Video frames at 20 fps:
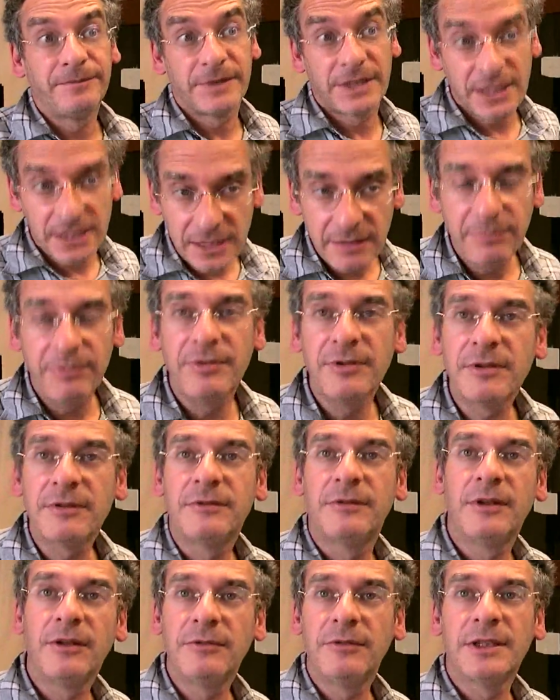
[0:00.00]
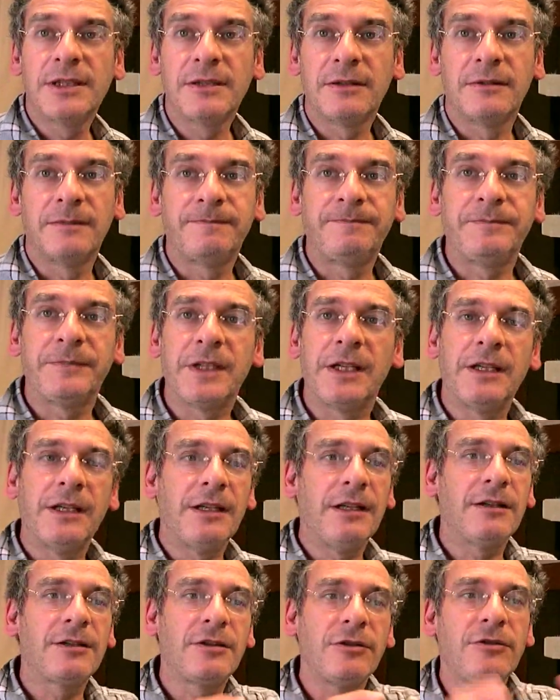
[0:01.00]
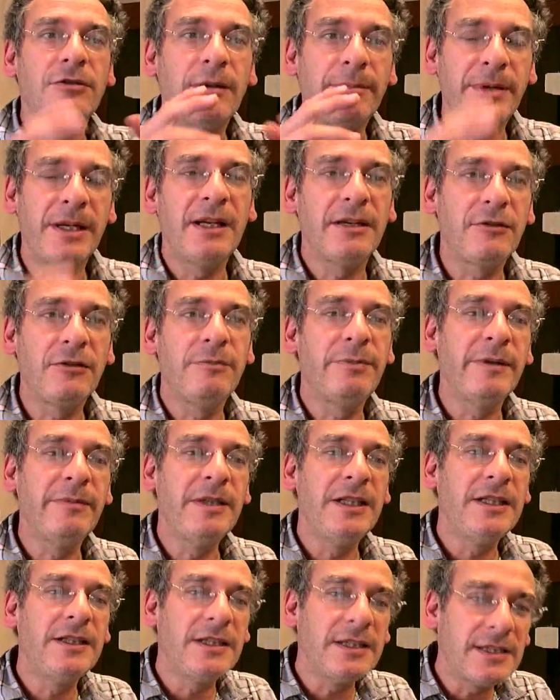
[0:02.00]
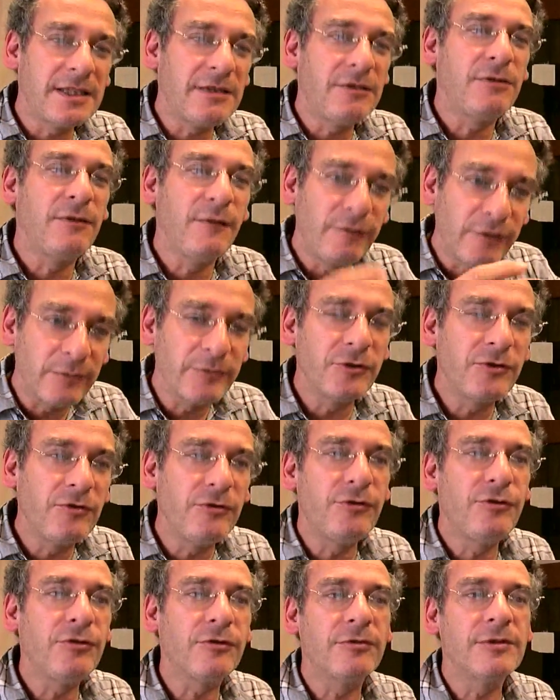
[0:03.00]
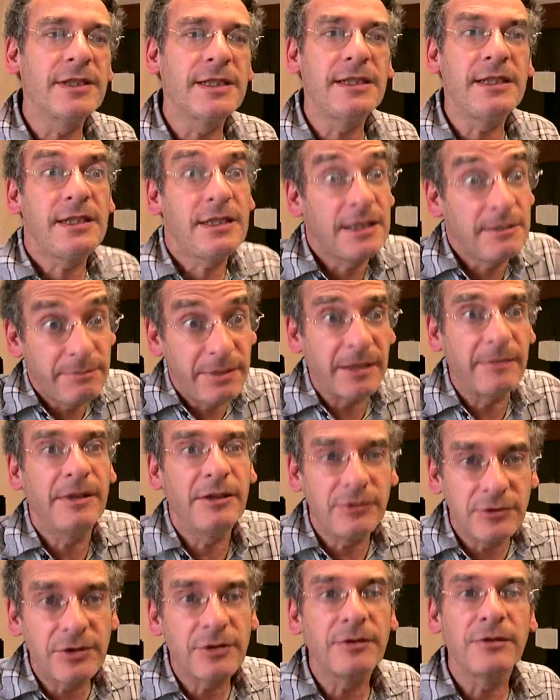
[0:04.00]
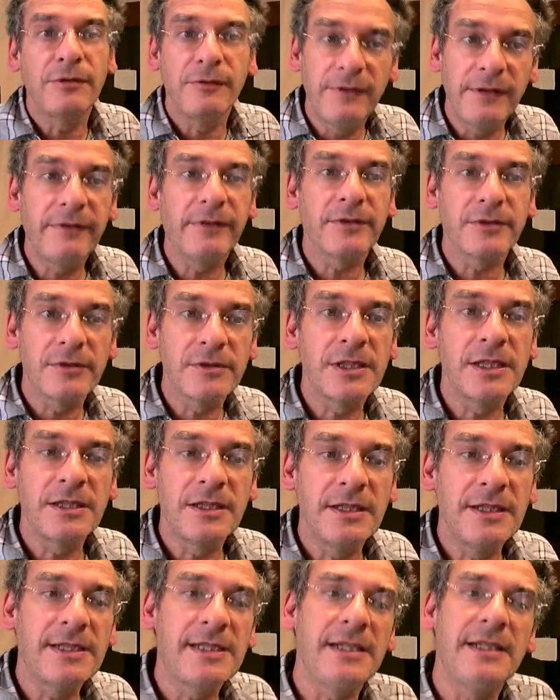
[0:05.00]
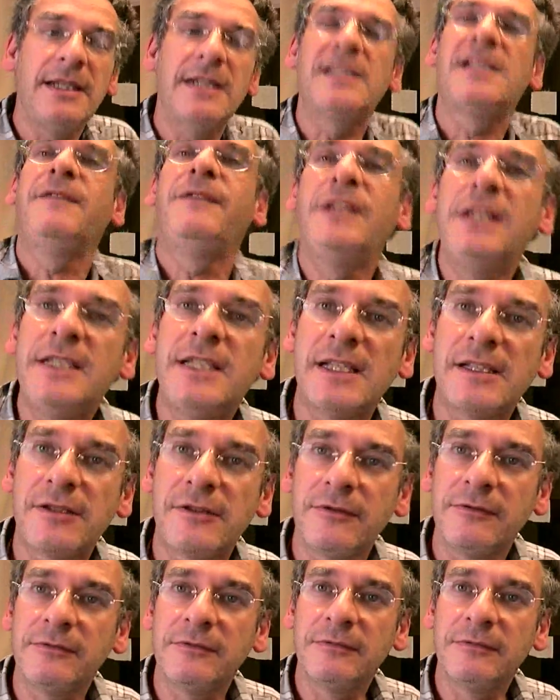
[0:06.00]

Ça, c'est plus un boisson Ce que tu appelles la culpabilité, c'est une forme de culture aussi qui permet aux gens de vivre en société. C'est de la civilisation.